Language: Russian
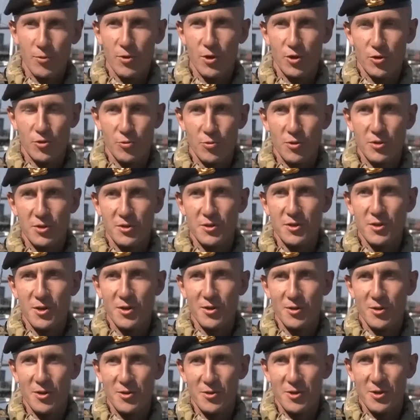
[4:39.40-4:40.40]
Первое, что я
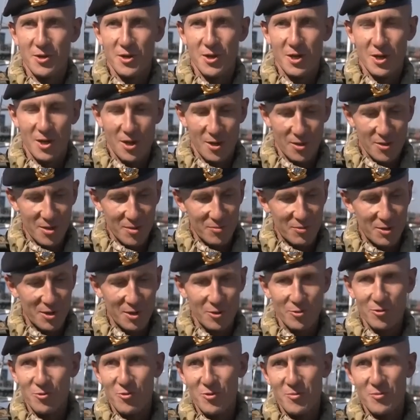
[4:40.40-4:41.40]
сделал, это я
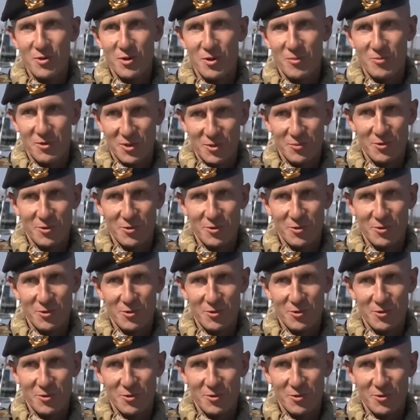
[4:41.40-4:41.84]
набрал номер и